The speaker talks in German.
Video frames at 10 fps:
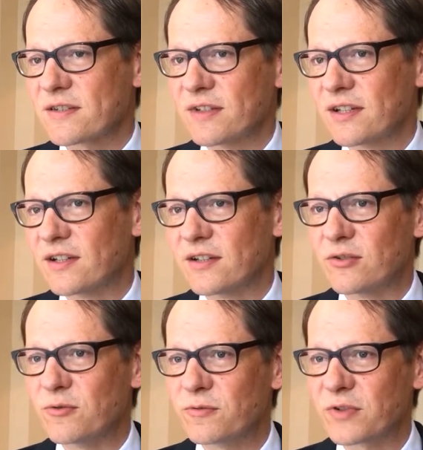wie eine
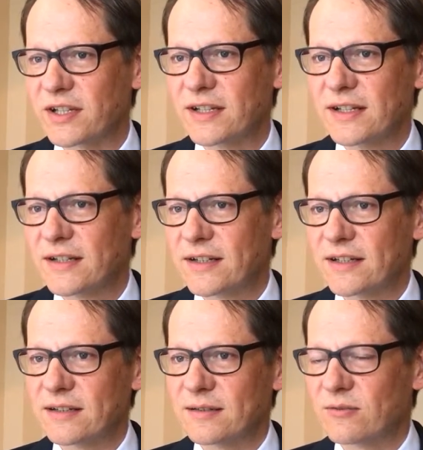Düffri,
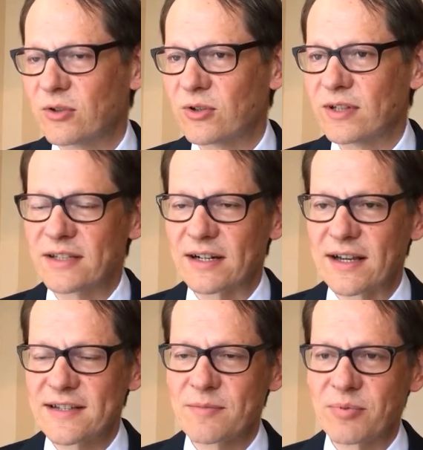äh, die in der
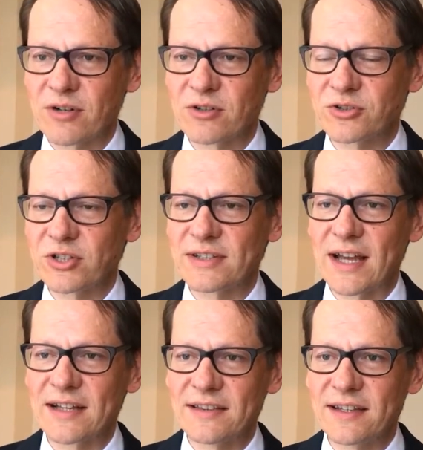Reisebranche
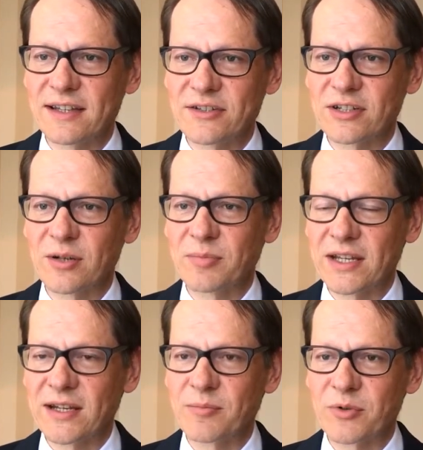tätig ist. Ich glaube,
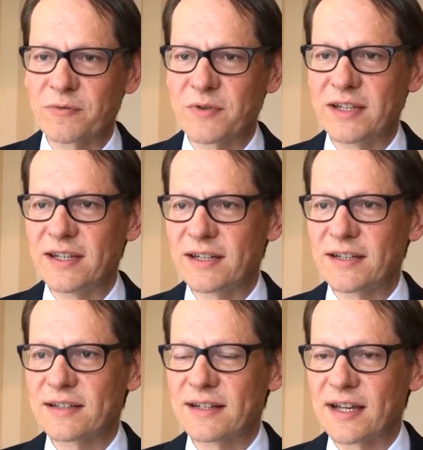die kann profitieren
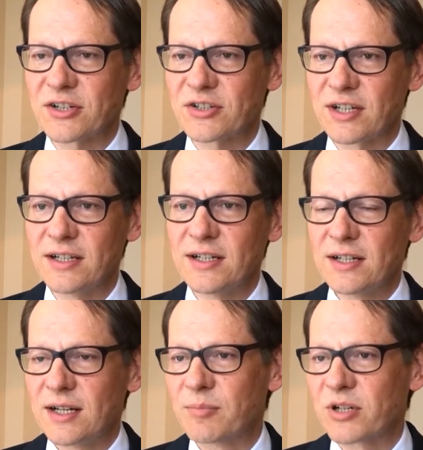in den nächsten
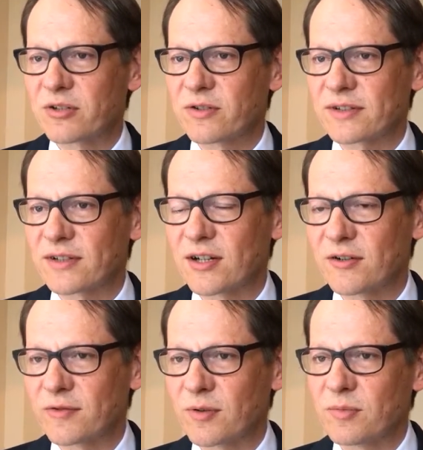äh, paar
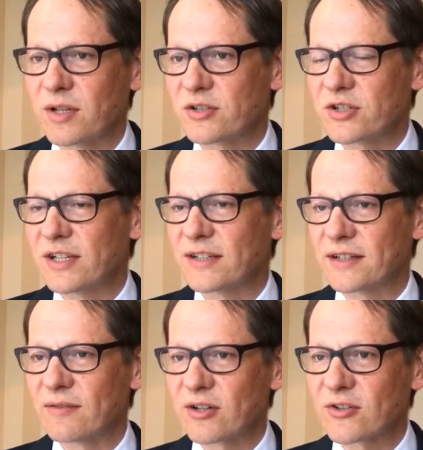Quartalen vom äh,
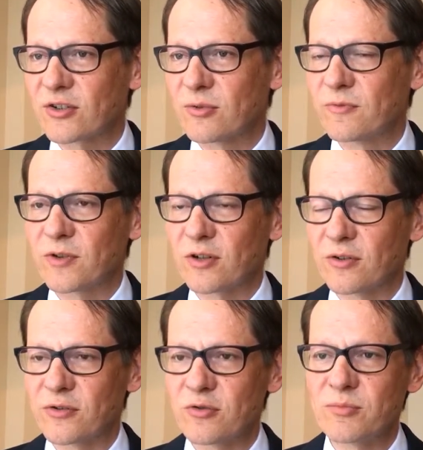steigenden Wachstum, von
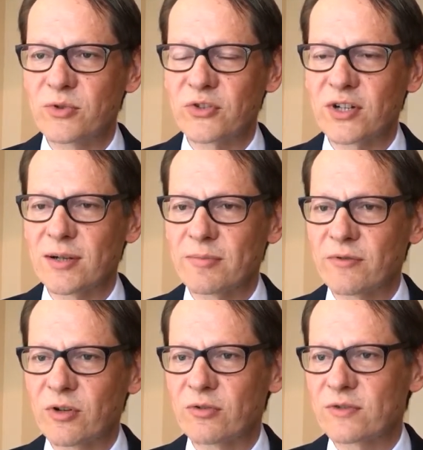Konsumausgaben,
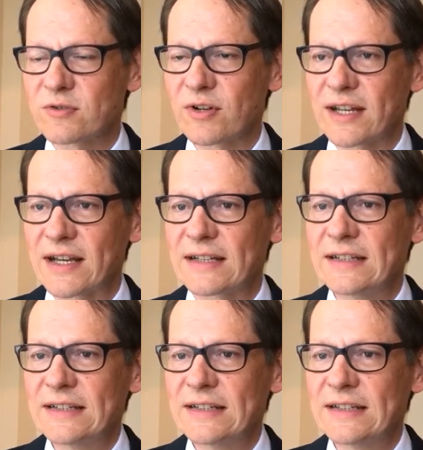die zunehmen.